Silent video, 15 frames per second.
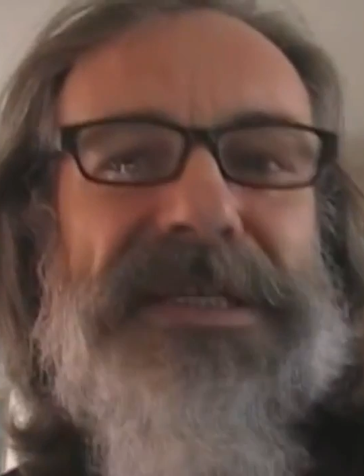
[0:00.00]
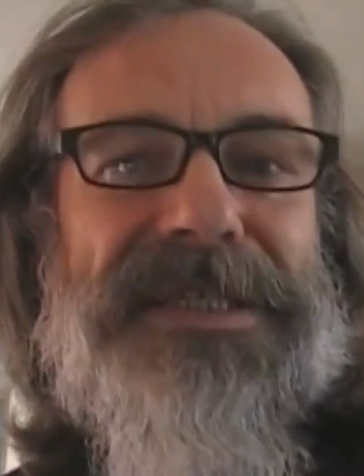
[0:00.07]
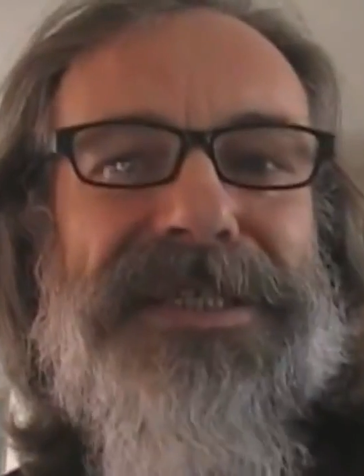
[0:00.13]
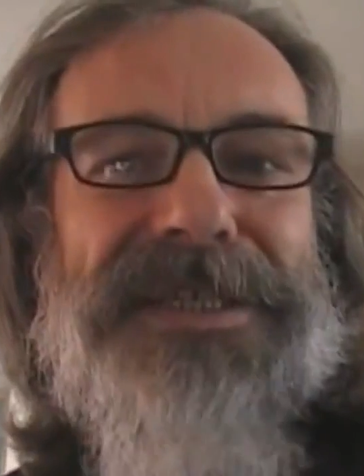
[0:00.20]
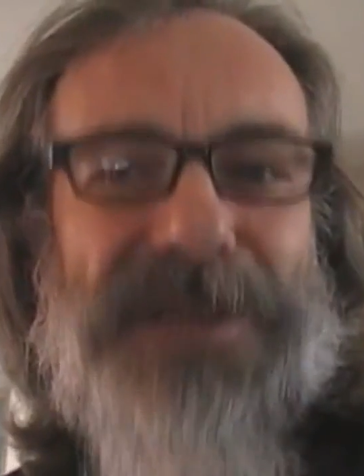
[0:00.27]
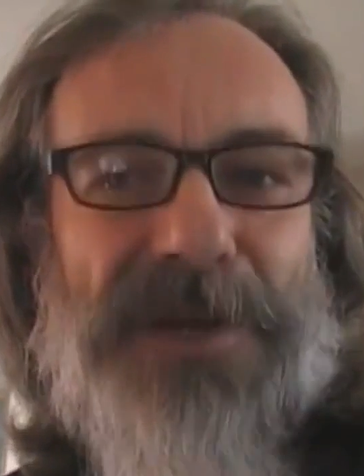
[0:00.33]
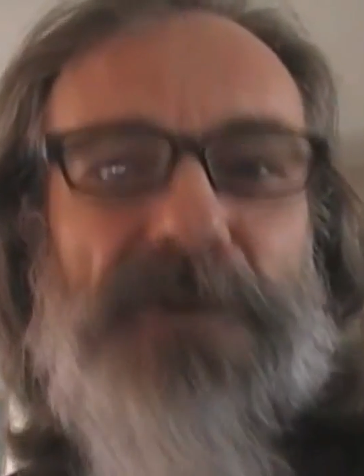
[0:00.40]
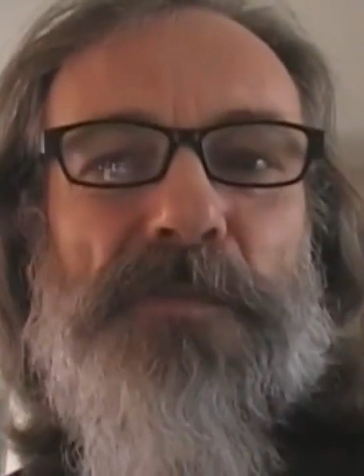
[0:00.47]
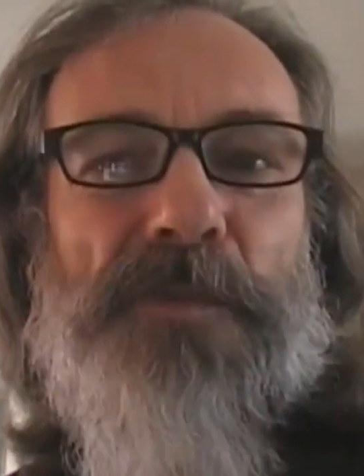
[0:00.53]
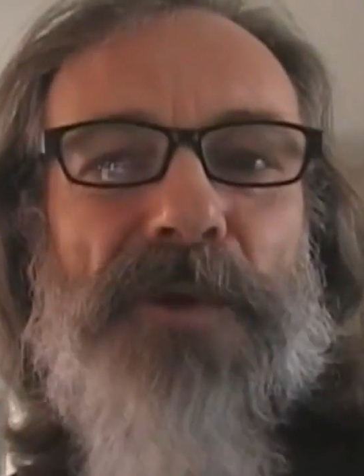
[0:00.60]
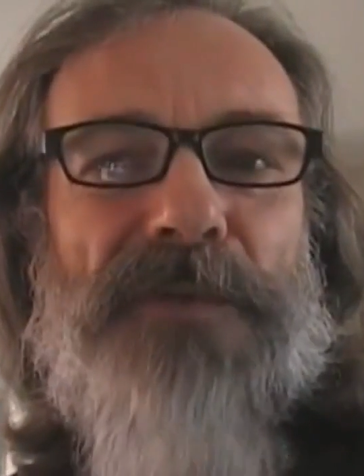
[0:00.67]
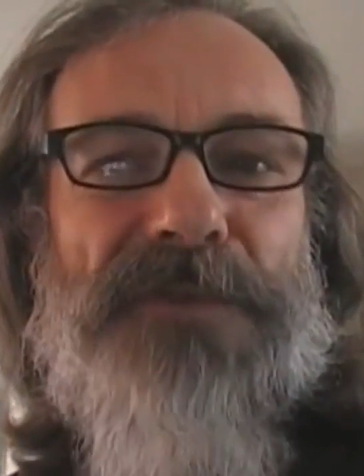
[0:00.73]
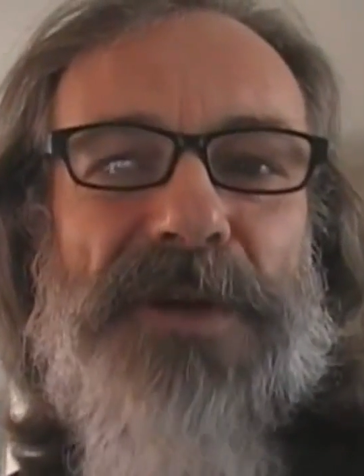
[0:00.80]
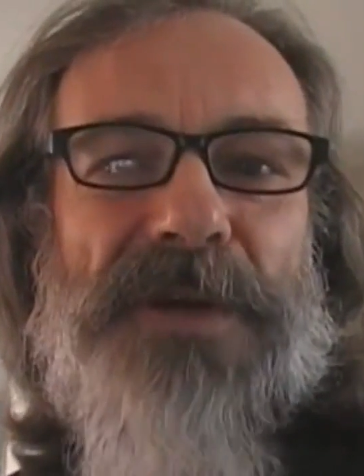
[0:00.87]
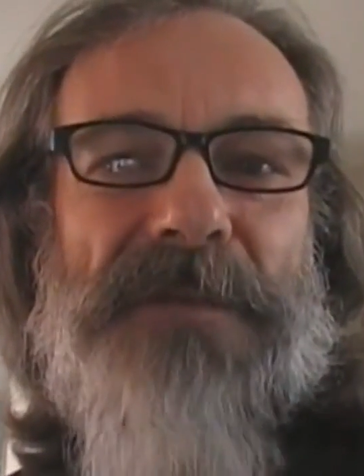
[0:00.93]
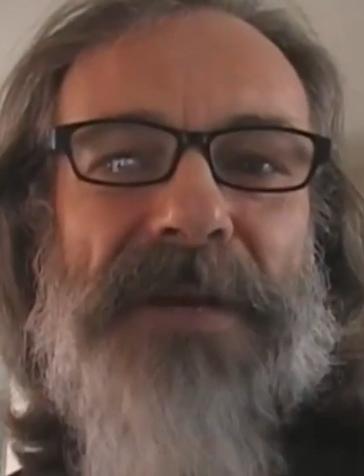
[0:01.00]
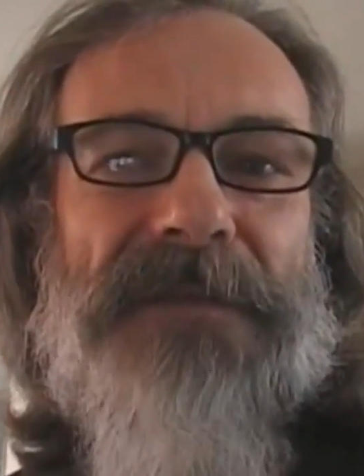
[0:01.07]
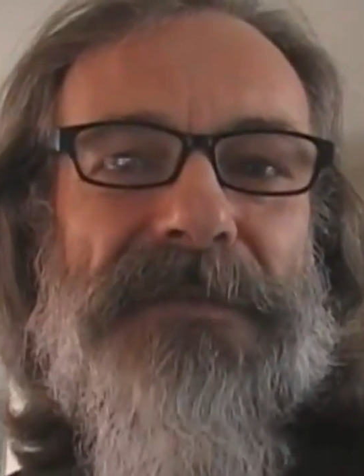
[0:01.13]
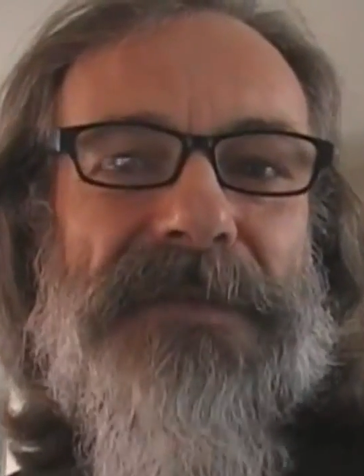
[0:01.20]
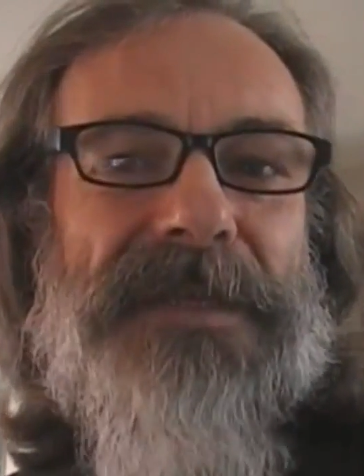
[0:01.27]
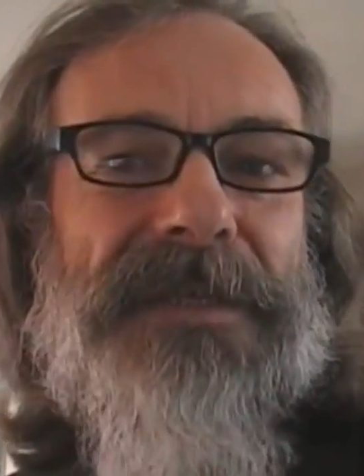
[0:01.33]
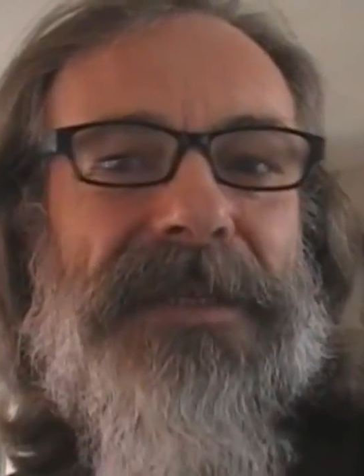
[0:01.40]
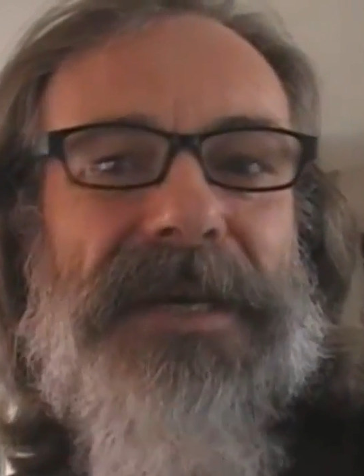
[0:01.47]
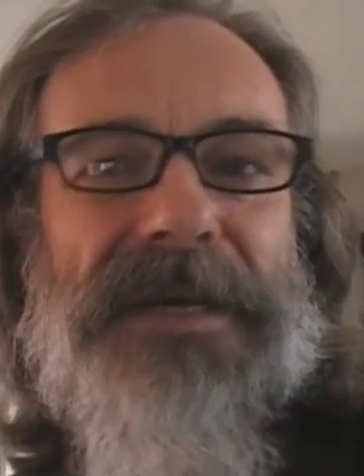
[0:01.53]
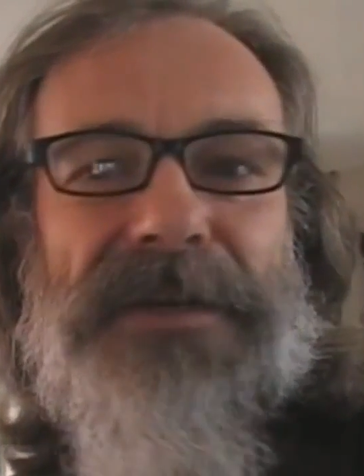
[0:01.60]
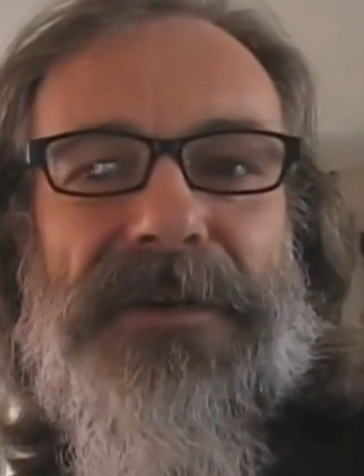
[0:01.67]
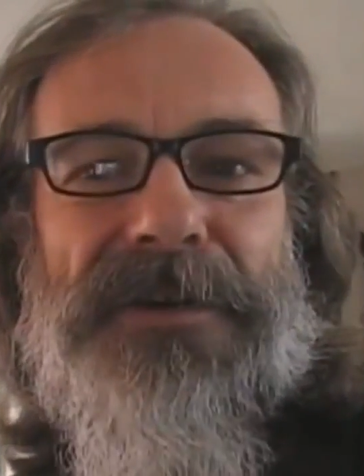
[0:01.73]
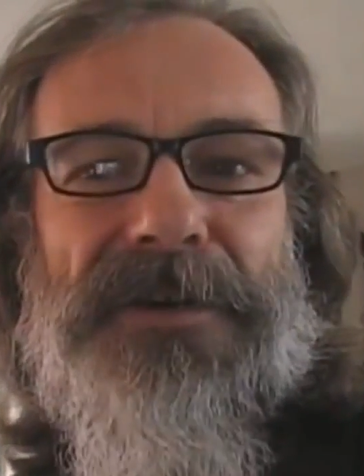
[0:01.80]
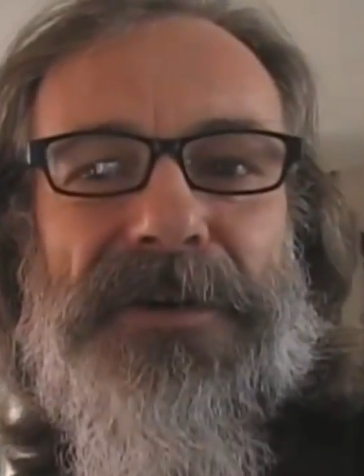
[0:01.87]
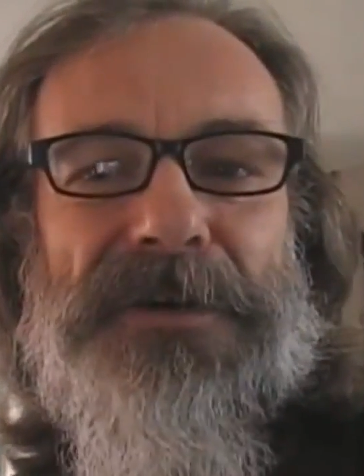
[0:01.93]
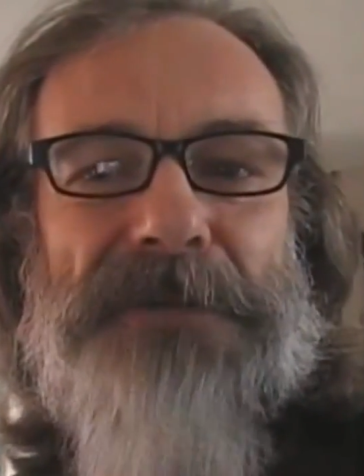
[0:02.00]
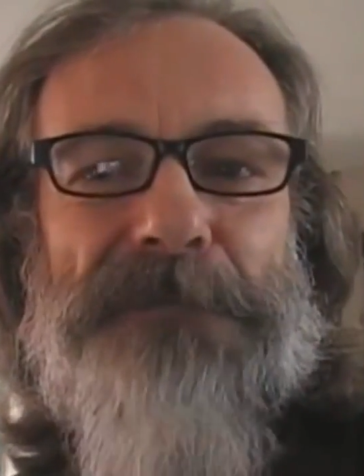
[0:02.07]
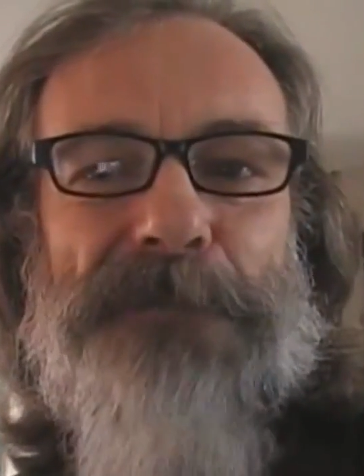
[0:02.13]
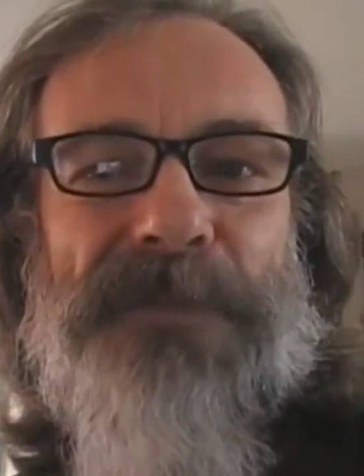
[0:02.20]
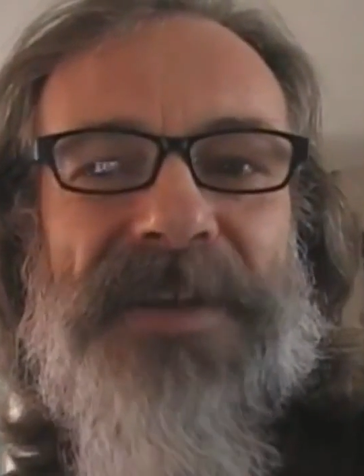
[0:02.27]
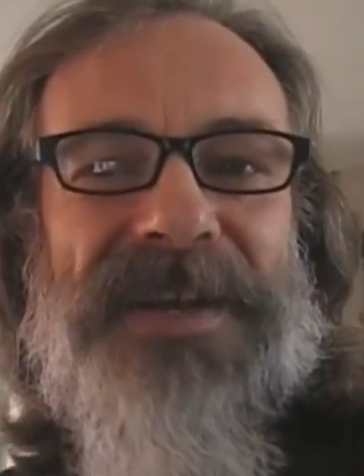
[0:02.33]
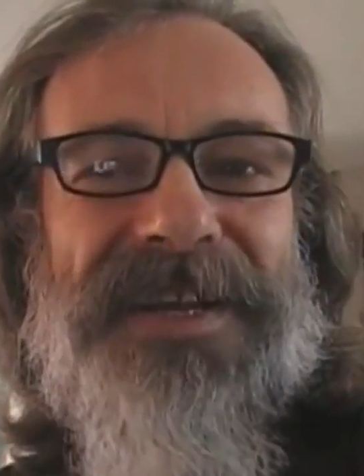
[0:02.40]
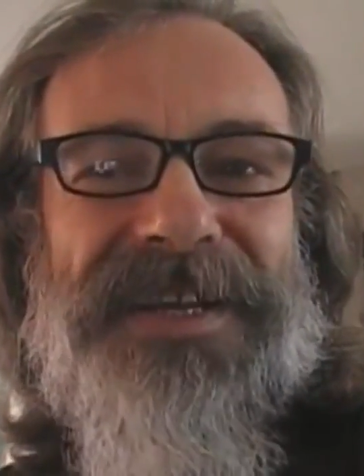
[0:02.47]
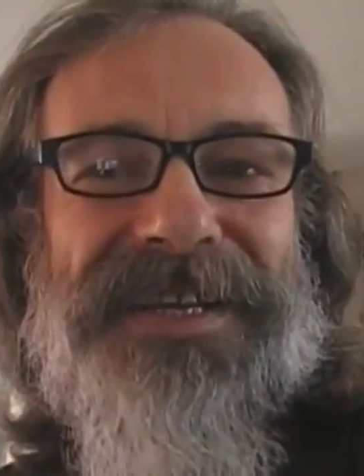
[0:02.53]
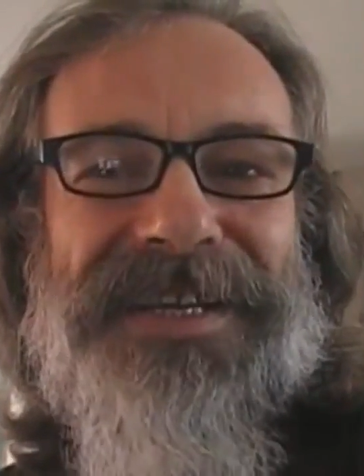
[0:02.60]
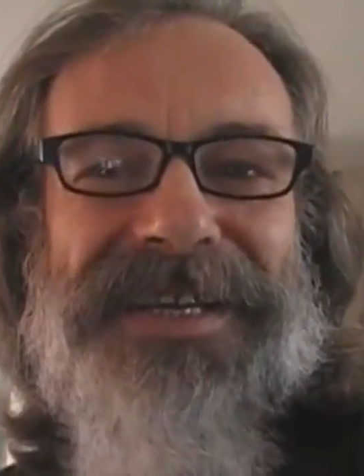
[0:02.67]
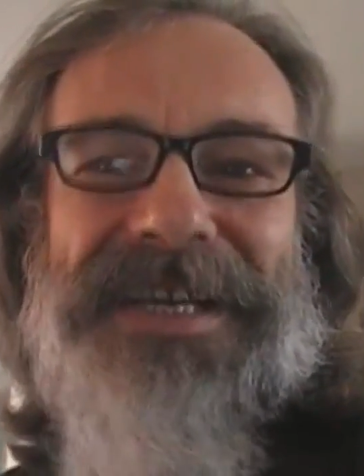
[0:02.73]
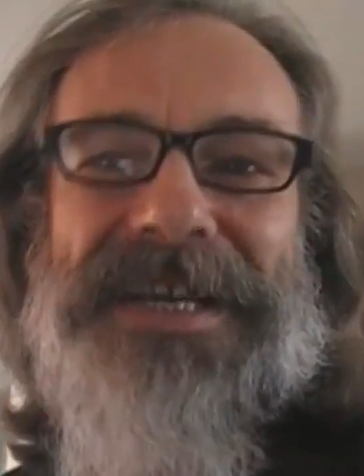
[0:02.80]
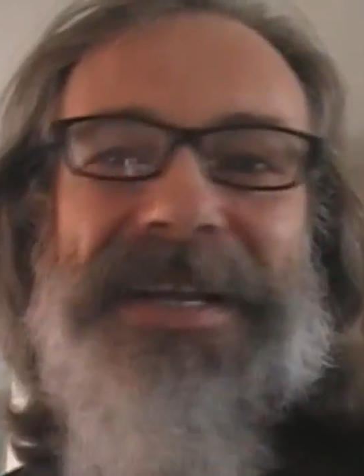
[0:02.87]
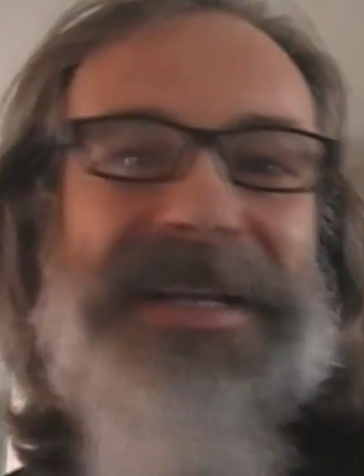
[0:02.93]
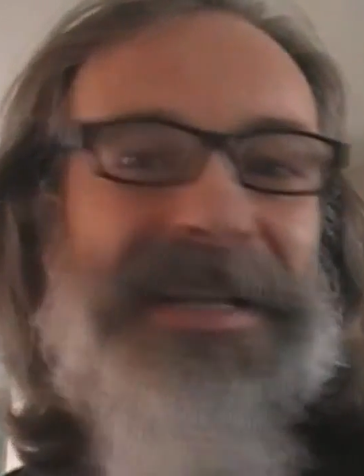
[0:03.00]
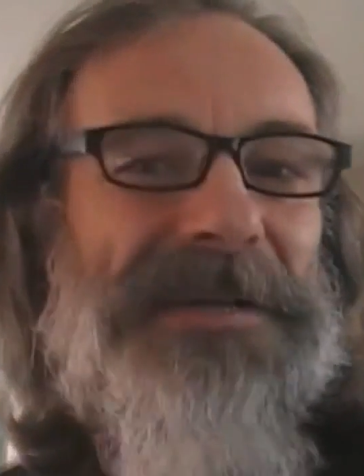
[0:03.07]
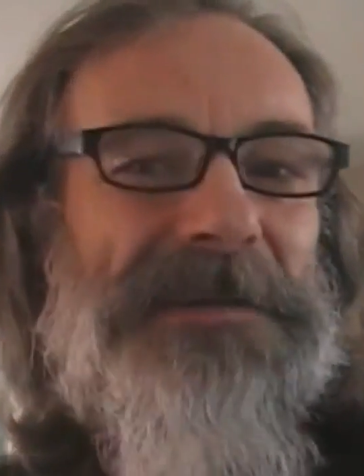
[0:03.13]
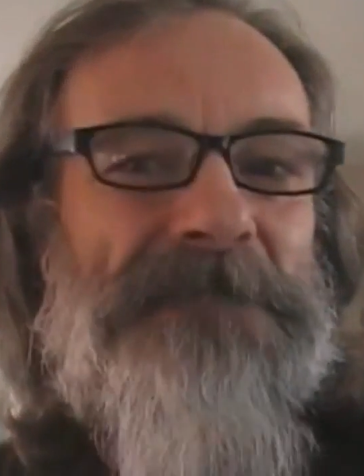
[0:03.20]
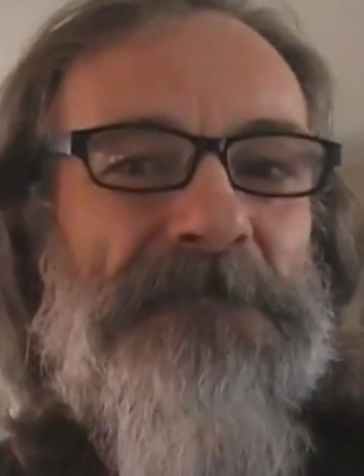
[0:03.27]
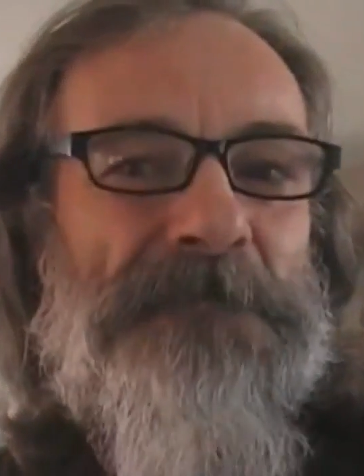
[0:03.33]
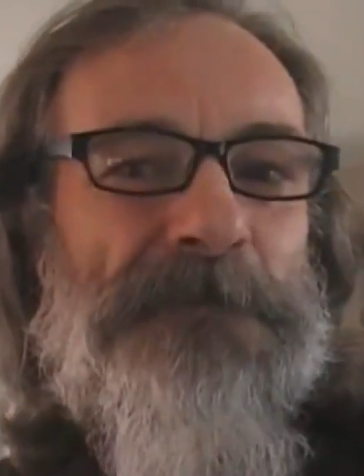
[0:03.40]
что вы человек с хорошим чувством юмора, ähm, то госпожа Меркель уже